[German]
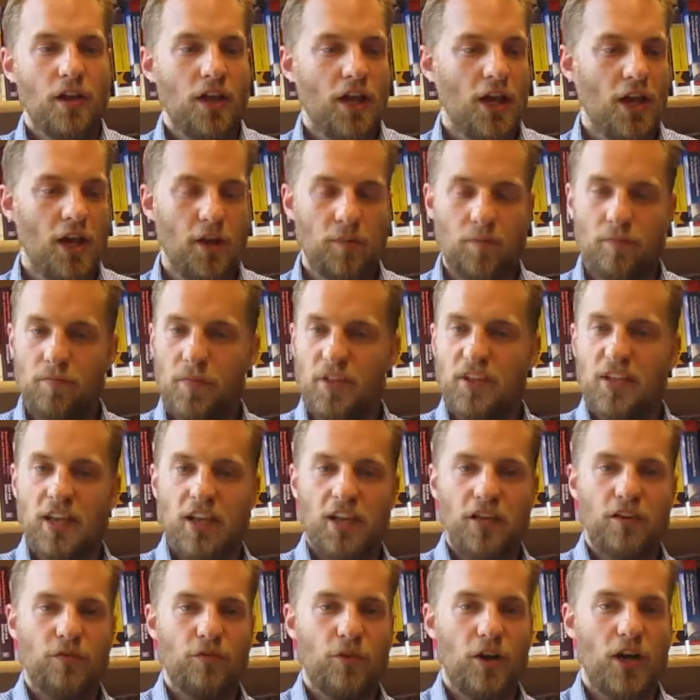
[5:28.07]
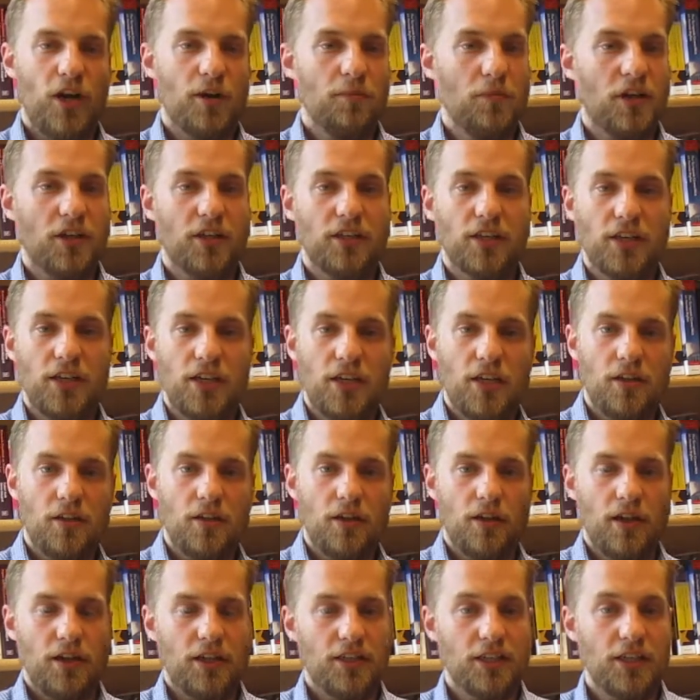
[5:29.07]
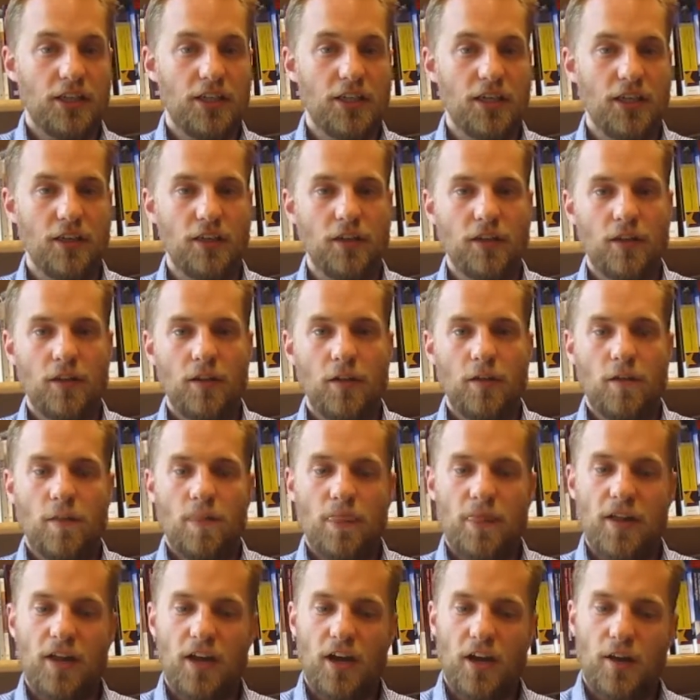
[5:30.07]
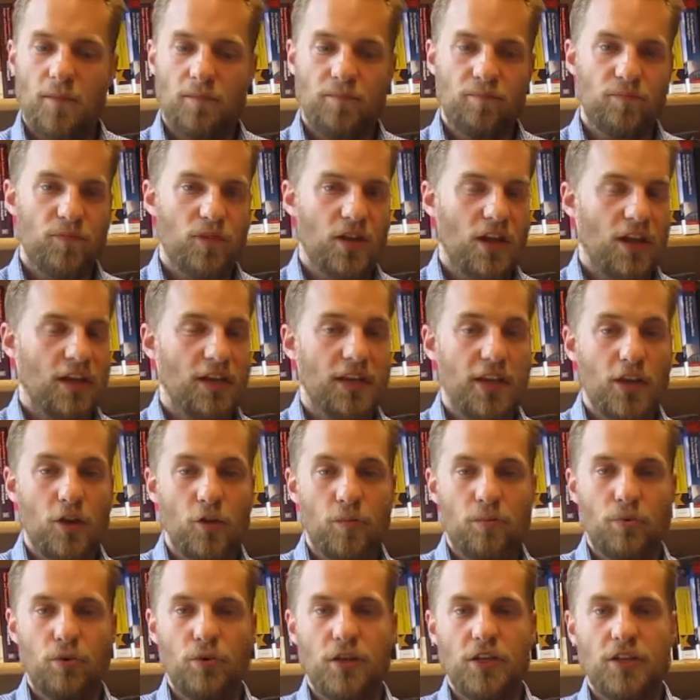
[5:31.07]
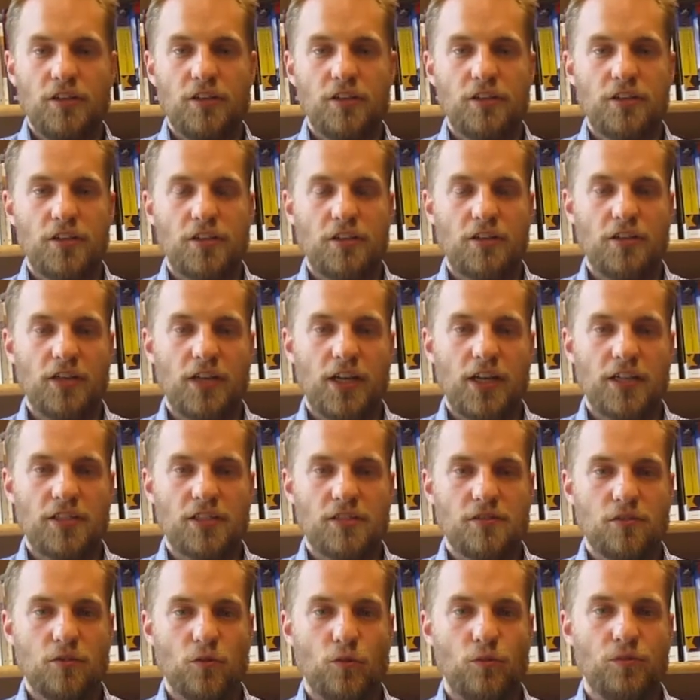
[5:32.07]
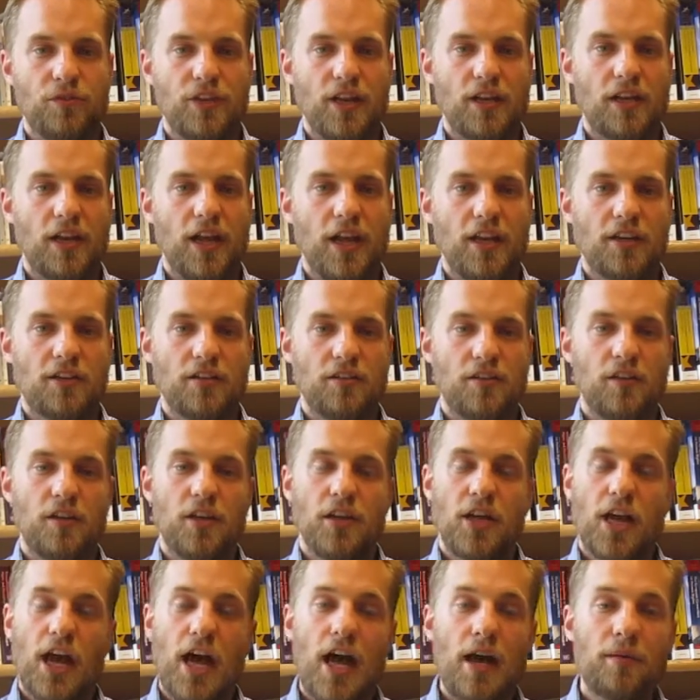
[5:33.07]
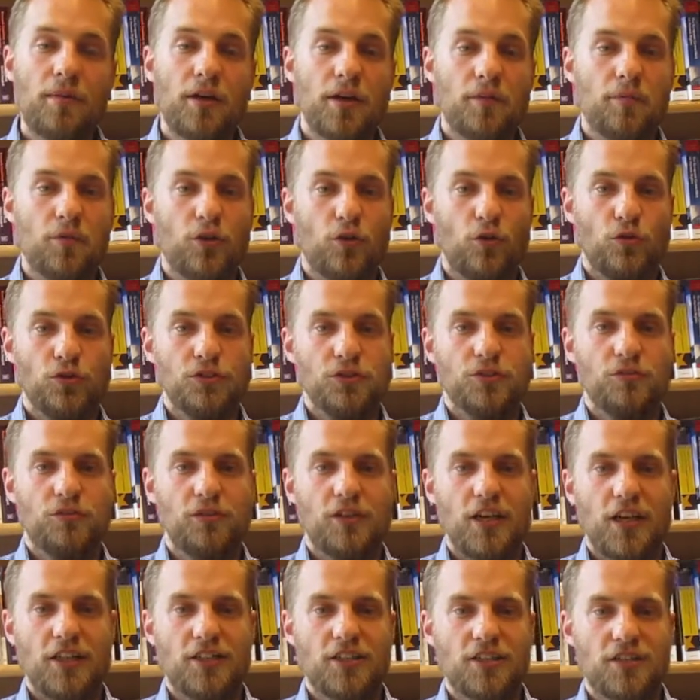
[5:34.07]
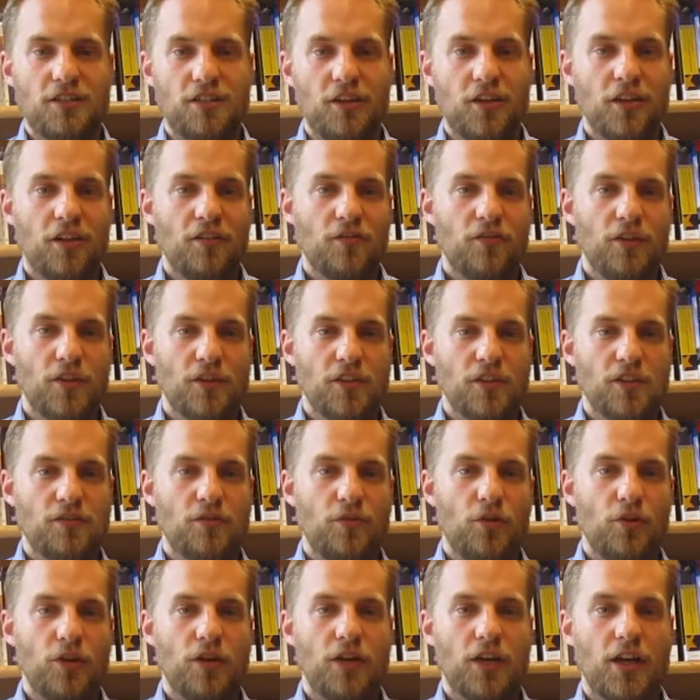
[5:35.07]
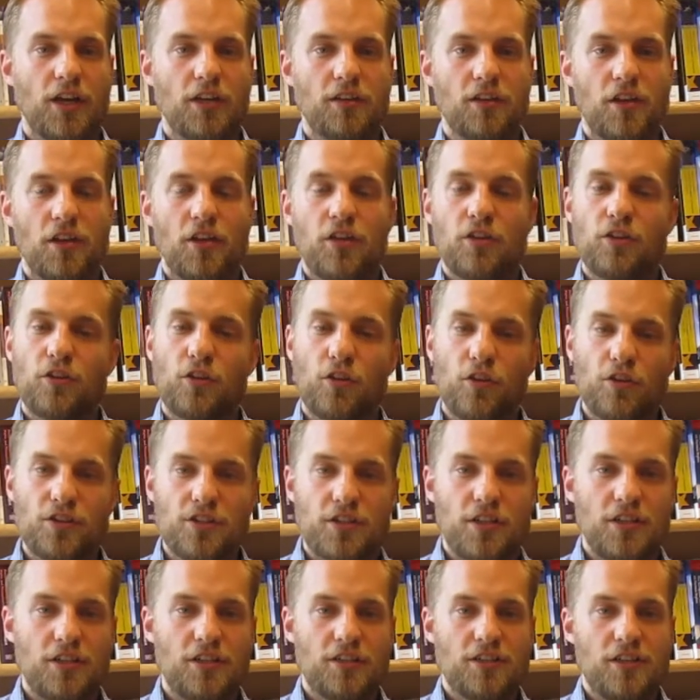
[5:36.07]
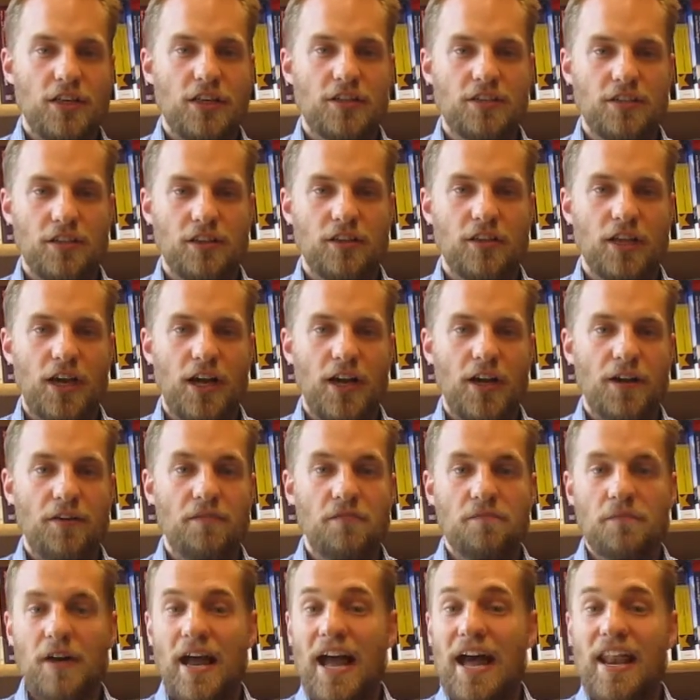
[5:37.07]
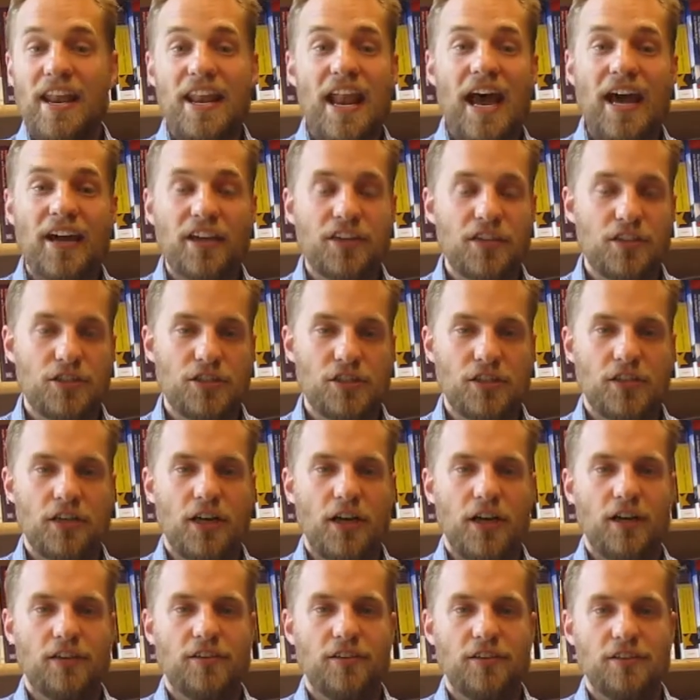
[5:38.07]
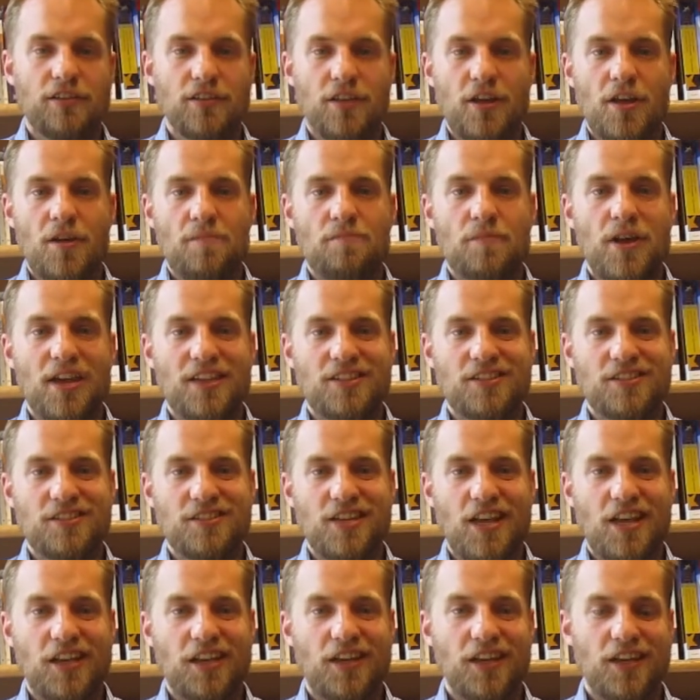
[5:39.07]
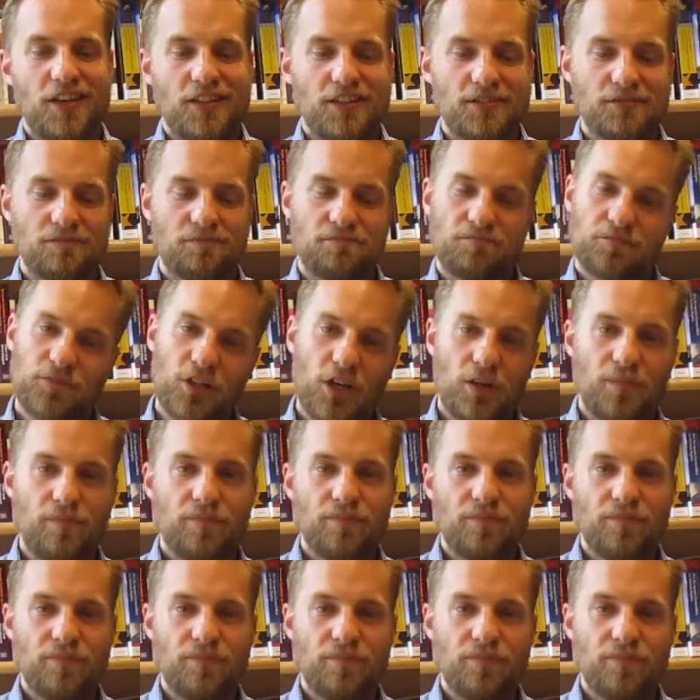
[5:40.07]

Ähm, man denke vor allem an, Kriegen, an Kriege, ähm, an geopolitische Interessen und dergleichen. Aber im Großen und Ganzen wird das Völkerrecht trotz seines dezentralen, anarchischen Charakters meistens eingehalten. So.